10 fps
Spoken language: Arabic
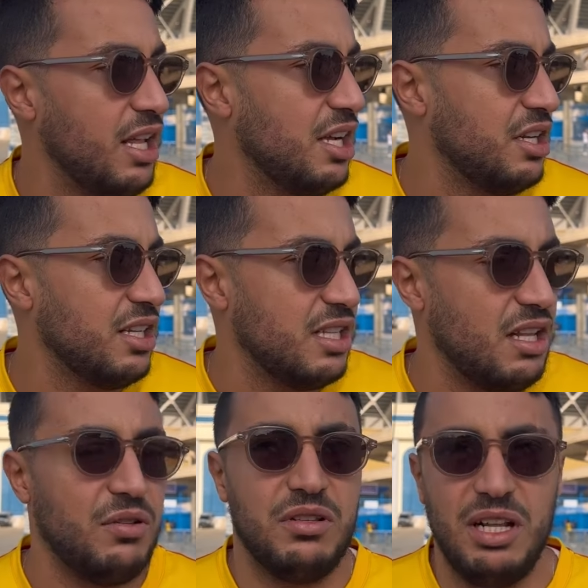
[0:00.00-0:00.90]
حاجه
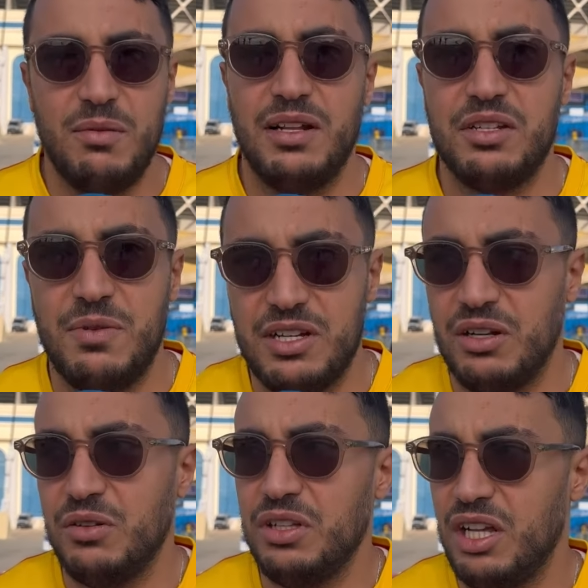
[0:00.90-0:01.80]
نقصتنا قدام ما عندناش برشا
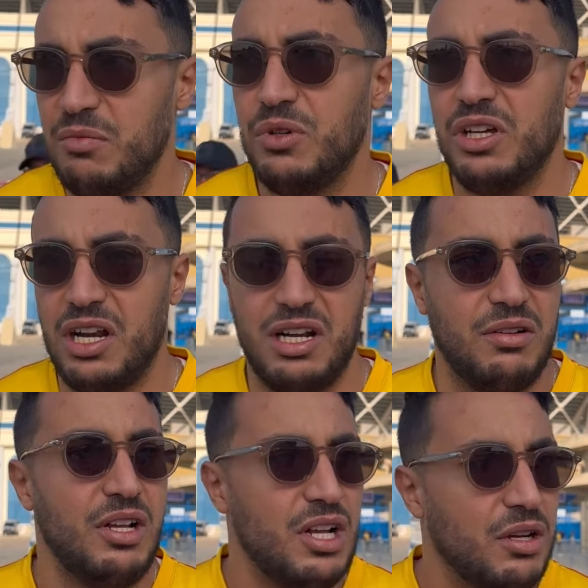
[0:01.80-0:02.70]
قدام بوقره